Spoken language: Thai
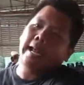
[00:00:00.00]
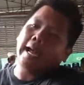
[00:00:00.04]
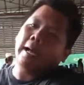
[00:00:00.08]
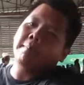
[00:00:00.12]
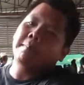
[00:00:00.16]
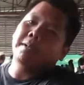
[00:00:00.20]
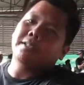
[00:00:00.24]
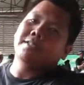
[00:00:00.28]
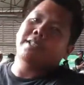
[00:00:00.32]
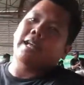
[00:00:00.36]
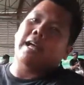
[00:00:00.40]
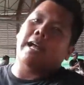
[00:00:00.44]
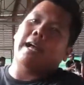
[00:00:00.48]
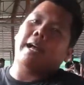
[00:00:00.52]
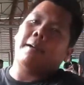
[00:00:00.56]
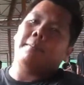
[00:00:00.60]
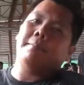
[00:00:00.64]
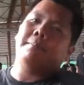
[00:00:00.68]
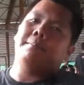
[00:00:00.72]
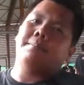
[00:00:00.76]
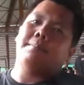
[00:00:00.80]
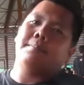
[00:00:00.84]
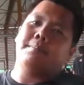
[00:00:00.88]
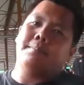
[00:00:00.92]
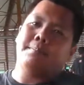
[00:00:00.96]
คำปรึกษาครับ
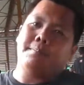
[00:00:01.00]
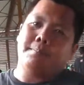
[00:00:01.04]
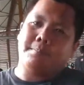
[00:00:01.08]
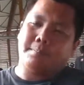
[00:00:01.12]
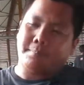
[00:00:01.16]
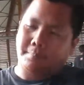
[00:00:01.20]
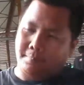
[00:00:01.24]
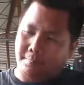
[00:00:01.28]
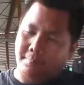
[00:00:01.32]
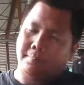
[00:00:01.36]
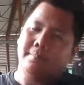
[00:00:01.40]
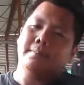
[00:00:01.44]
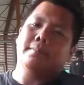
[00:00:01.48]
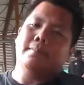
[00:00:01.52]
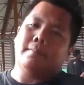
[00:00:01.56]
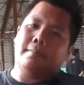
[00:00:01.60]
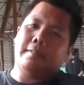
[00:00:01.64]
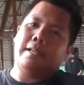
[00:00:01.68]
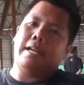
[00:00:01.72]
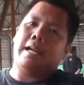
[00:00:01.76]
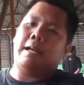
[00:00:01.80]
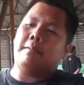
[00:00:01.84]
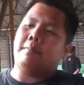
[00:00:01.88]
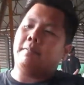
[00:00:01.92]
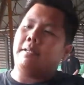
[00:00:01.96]
อ๋อ
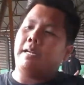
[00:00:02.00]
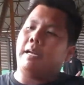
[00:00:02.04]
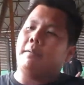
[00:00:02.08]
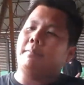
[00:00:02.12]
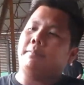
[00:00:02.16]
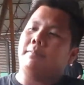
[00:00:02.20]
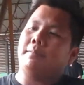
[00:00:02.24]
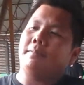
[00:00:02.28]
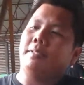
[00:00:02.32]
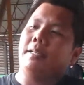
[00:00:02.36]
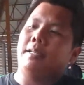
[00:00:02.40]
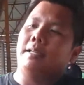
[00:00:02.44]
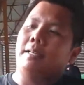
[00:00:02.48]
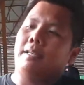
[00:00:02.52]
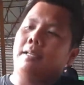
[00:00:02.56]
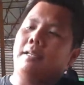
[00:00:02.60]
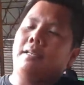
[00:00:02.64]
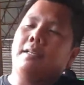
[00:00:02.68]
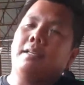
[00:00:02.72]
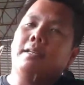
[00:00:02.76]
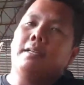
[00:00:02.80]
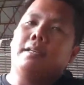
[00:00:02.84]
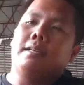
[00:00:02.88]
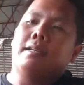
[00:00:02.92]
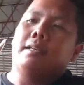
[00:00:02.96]
คือพูด
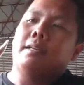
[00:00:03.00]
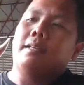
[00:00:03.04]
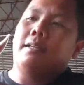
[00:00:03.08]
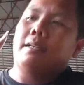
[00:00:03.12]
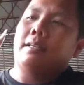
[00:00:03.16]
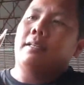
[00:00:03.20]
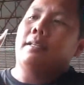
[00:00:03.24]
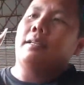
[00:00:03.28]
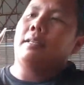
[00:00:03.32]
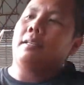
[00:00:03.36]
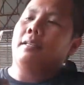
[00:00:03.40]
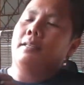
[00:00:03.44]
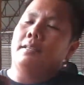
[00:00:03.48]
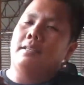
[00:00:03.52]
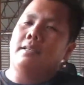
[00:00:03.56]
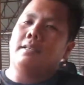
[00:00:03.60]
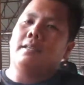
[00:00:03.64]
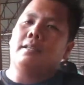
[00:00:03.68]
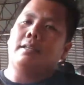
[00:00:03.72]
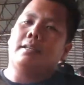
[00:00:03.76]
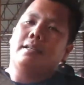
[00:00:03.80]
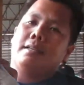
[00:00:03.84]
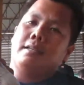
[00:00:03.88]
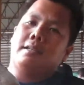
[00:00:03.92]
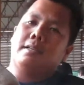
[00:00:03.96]
ง่ายมีอะไร
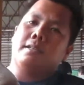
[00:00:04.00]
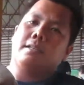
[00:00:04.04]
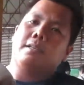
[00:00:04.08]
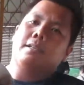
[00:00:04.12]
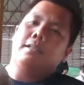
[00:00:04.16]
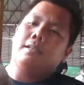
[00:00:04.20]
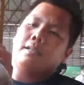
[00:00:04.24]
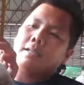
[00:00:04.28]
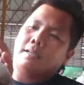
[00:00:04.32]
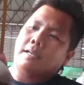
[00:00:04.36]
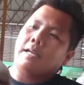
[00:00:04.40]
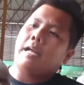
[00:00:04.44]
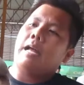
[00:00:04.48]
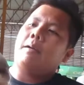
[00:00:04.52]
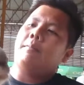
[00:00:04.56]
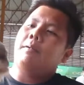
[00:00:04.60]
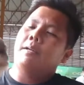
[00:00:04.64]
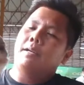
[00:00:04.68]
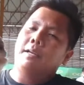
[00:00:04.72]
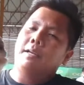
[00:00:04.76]
คุยมาในเฟซได้เลย